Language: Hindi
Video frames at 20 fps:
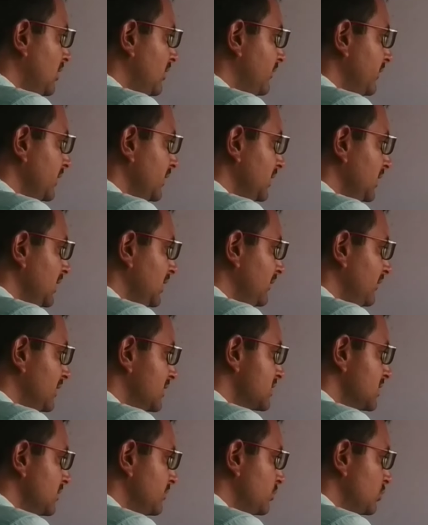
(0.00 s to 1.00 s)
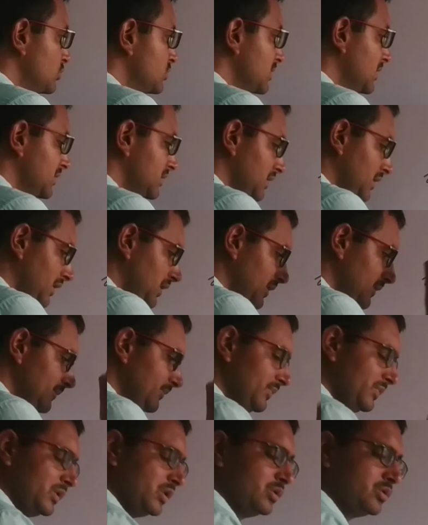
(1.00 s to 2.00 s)
ऑफ एलिवेशन पूछा था
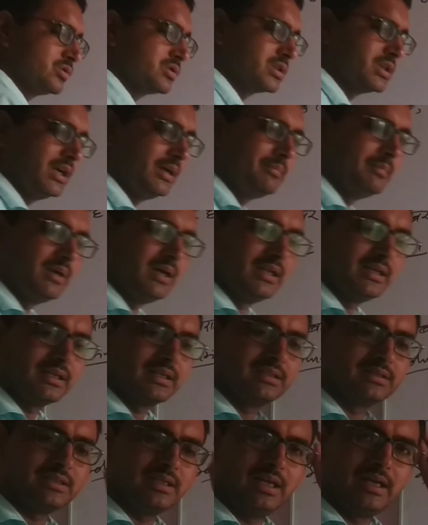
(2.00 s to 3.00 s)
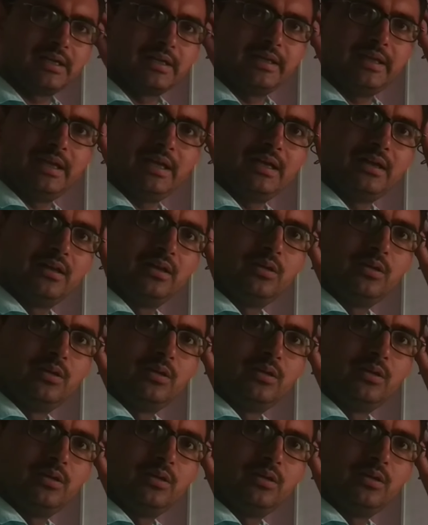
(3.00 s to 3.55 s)
उसका मान कितना आ गया